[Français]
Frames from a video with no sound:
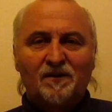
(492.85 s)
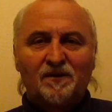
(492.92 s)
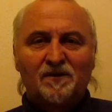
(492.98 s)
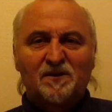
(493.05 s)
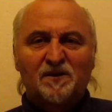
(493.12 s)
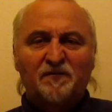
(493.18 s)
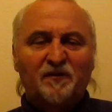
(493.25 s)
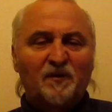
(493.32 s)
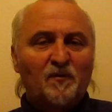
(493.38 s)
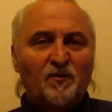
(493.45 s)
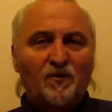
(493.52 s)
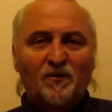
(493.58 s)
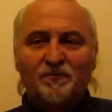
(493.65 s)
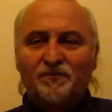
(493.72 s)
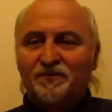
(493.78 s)
C'est
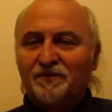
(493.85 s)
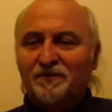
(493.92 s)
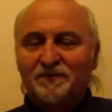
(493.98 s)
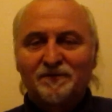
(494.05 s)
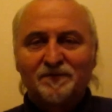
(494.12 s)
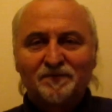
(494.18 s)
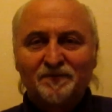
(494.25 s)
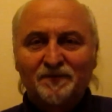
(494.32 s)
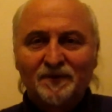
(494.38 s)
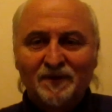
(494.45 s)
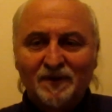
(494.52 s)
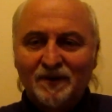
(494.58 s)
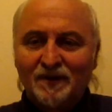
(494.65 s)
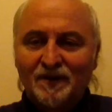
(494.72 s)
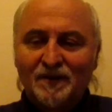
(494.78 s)
vraiment
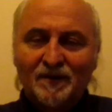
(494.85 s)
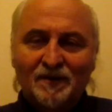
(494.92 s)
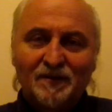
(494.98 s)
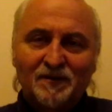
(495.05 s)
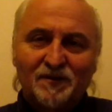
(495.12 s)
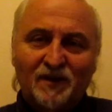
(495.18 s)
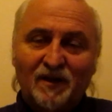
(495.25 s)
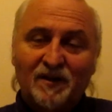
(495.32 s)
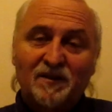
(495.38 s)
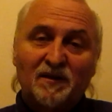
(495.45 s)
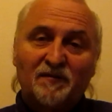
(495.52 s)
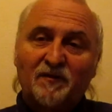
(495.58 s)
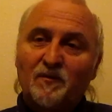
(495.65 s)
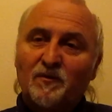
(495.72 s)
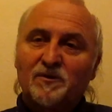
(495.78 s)
J'allais dire
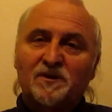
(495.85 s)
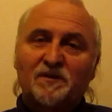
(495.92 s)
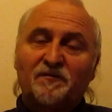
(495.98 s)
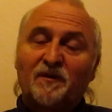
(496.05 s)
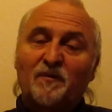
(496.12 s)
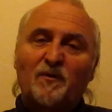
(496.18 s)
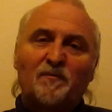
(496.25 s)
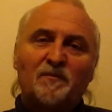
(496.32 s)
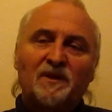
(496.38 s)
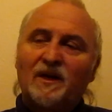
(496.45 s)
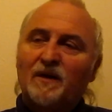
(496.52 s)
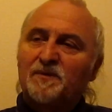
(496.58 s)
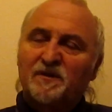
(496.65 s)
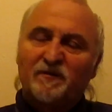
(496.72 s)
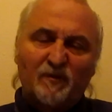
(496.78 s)
vraiment, c'est vraiment
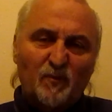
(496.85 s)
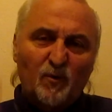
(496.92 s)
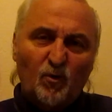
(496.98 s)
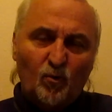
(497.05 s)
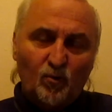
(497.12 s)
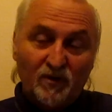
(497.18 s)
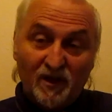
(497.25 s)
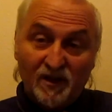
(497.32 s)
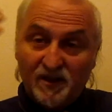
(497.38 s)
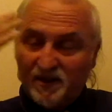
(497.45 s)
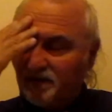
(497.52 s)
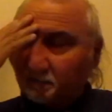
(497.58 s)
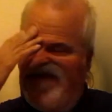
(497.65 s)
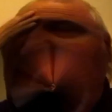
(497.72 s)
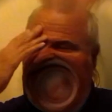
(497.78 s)
minable, c'est vraiment grotesque,
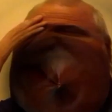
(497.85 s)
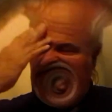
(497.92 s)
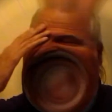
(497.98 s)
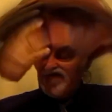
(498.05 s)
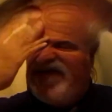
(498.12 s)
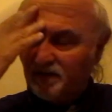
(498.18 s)
c'est vraiment